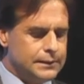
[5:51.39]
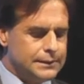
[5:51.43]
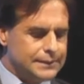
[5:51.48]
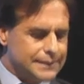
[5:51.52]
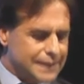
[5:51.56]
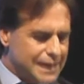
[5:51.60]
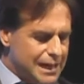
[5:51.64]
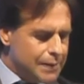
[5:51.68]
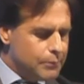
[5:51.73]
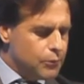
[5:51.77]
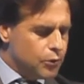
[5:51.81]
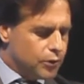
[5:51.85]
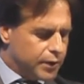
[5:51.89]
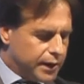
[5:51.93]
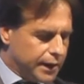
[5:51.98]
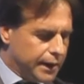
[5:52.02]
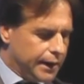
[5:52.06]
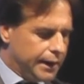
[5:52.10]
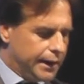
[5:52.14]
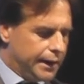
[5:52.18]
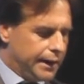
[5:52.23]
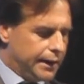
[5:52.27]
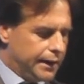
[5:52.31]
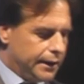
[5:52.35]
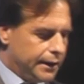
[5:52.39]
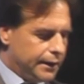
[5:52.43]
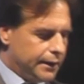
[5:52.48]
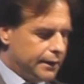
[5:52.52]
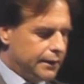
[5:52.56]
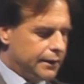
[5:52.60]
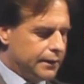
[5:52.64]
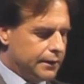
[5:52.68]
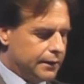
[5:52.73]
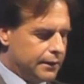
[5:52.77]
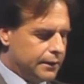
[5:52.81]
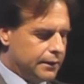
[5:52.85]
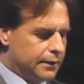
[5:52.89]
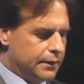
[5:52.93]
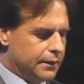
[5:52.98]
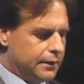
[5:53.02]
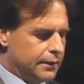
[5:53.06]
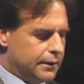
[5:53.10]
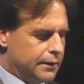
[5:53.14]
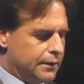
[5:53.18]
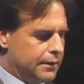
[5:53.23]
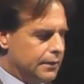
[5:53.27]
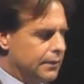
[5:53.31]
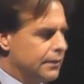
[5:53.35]
tenemos
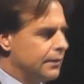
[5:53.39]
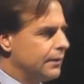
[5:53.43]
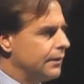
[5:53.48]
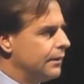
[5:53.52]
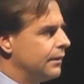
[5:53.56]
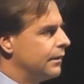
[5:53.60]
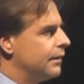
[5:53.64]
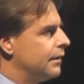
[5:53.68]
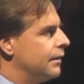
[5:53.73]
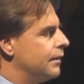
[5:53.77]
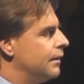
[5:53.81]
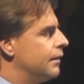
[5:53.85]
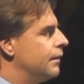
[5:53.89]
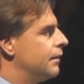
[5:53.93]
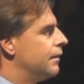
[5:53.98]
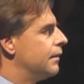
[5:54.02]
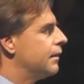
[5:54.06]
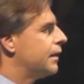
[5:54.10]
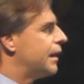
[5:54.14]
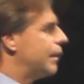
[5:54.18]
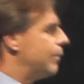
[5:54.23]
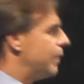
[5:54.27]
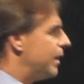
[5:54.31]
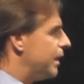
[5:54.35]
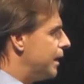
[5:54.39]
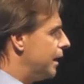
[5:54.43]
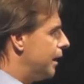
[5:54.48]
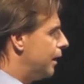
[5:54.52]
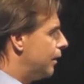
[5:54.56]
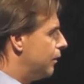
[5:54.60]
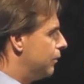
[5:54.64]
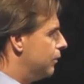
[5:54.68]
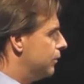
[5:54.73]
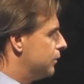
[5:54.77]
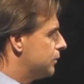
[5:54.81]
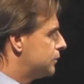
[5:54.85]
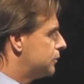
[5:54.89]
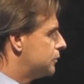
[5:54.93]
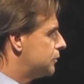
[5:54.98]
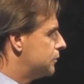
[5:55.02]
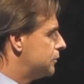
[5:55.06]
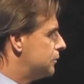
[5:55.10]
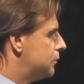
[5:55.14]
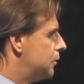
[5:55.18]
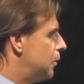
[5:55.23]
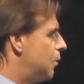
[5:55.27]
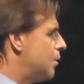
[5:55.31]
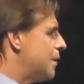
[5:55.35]
que, que medirnos.
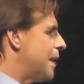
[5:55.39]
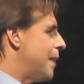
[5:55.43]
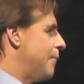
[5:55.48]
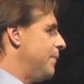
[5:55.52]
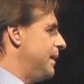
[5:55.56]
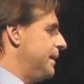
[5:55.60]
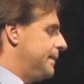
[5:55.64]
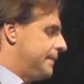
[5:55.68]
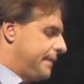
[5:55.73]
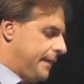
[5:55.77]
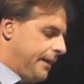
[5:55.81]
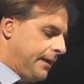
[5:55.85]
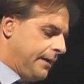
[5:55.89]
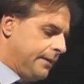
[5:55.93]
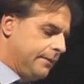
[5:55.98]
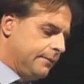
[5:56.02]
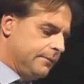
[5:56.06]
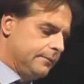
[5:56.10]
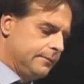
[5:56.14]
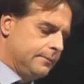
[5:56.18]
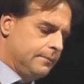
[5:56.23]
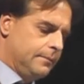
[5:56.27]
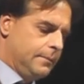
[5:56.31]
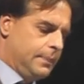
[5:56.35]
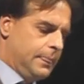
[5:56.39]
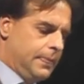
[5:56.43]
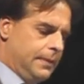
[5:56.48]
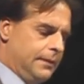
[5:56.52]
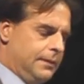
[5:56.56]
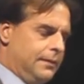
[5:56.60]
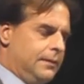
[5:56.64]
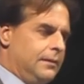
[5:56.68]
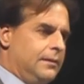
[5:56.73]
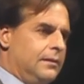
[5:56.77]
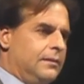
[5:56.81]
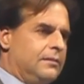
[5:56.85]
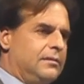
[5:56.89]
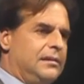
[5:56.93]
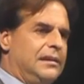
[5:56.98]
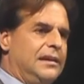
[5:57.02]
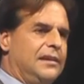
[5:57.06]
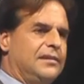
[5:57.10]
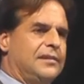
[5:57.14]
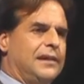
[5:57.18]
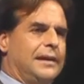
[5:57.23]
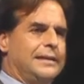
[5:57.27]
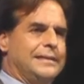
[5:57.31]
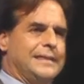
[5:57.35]
Obviamente sin
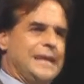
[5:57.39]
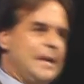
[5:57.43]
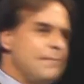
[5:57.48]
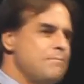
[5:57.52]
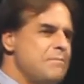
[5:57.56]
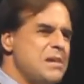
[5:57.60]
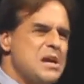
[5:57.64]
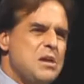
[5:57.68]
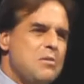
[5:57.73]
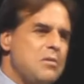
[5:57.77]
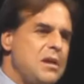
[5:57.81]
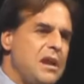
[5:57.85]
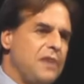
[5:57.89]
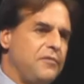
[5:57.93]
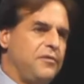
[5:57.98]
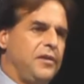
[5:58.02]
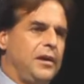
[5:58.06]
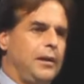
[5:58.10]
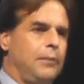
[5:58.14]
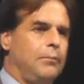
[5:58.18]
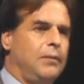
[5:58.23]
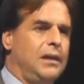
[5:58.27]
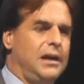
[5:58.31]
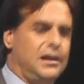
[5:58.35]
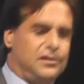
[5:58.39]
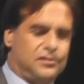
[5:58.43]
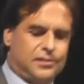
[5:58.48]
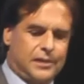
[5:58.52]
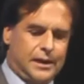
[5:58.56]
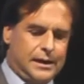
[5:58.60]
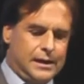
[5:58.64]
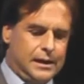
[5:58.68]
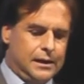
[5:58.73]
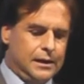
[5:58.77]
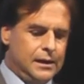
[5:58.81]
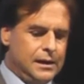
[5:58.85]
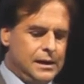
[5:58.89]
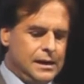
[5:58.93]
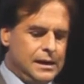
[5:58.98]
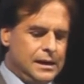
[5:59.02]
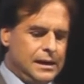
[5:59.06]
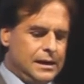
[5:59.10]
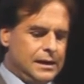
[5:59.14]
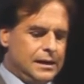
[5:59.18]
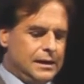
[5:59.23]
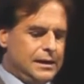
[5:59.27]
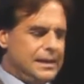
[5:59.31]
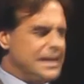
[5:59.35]
esa temible firmeza y,
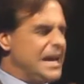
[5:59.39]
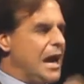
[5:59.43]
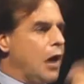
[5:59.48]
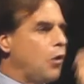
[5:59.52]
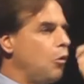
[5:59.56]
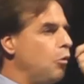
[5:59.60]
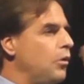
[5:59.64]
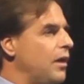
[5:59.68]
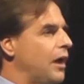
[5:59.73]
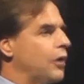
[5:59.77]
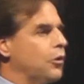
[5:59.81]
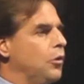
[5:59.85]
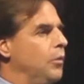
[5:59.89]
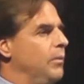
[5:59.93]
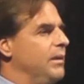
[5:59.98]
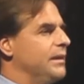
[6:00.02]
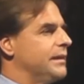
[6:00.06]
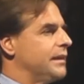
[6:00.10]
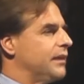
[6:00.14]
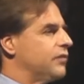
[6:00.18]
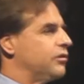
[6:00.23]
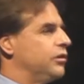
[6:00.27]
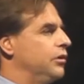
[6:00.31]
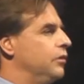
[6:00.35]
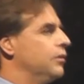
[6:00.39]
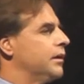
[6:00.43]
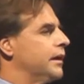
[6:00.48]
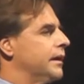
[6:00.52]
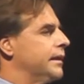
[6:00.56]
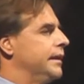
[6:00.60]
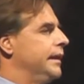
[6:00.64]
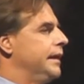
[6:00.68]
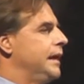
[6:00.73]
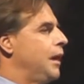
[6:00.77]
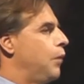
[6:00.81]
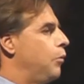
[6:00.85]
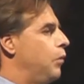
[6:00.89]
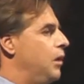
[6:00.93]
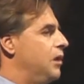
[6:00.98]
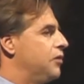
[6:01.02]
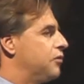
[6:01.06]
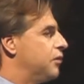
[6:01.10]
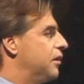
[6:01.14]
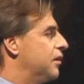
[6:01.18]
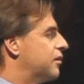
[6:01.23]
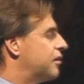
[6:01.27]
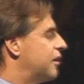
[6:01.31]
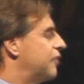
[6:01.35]
aguda argumentación que tenía
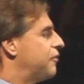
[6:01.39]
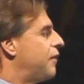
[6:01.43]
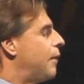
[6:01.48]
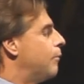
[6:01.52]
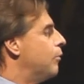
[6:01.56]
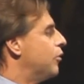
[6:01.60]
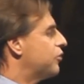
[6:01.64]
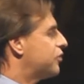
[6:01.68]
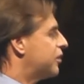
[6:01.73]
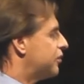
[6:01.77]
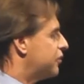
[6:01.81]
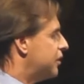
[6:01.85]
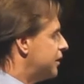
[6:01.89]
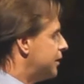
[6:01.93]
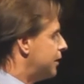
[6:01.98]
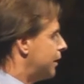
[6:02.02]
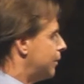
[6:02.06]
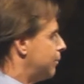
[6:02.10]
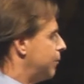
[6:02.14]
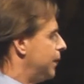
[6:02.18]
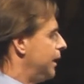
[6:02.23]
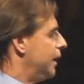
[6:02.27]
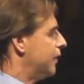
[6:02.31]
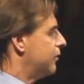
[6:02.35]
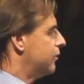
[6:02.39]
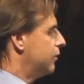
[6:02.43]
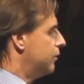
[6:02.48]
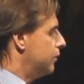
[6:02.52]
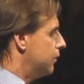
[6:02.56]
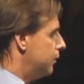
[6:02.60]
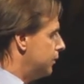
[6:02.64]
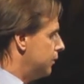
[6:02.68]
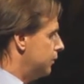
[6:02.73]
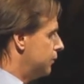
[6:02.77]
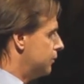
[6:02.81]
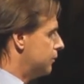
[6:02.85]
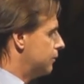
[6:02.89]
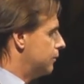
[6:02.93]
Wilson, en esas famosas interpelaciones.